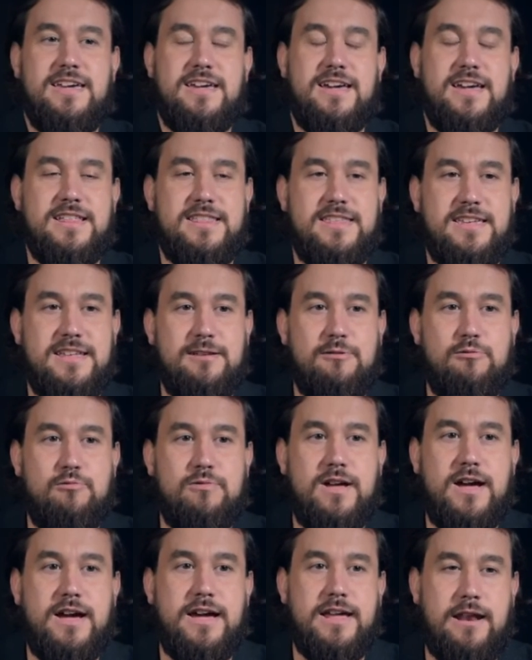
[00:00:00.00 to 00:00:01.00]
que tiene
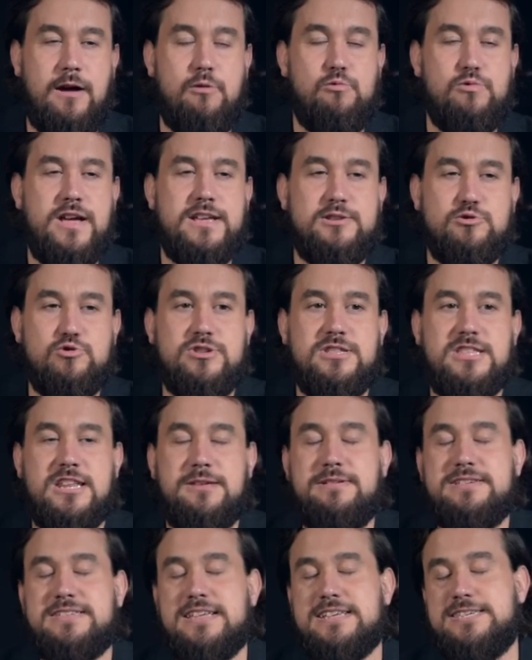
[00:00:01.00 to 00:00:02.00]
una, en alguna de sus
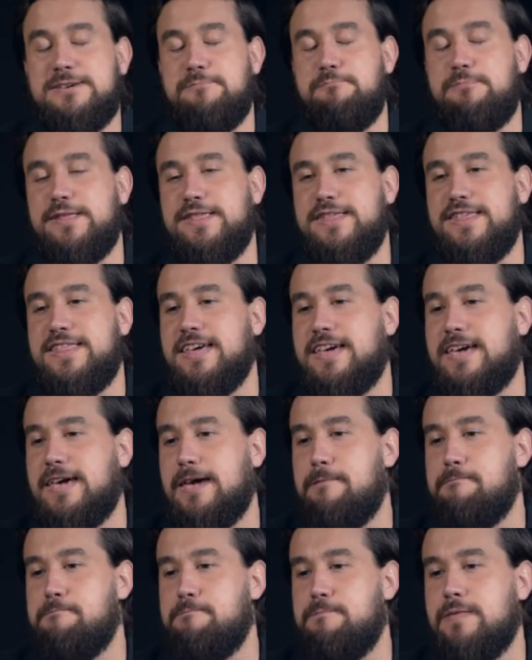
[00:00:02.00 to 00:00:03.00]
entrevistas siempre dice
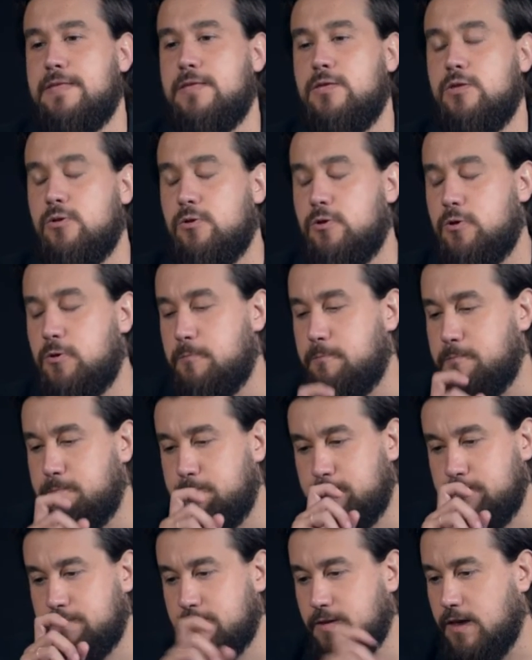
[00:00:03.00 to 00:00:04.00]
que mm, no...
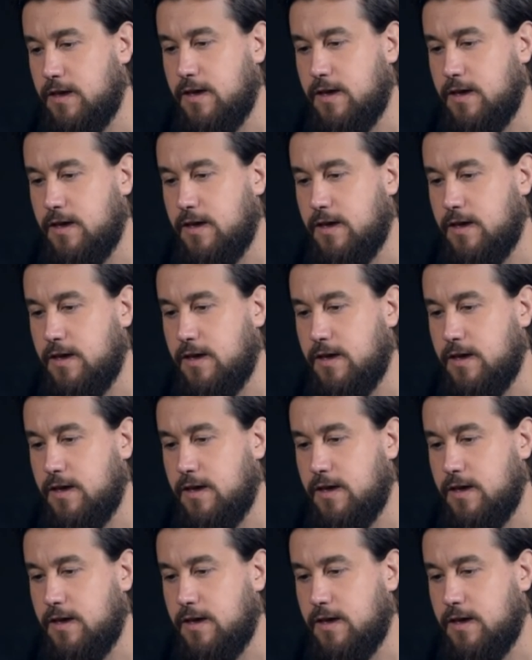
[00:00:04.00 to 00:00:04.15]
Mm,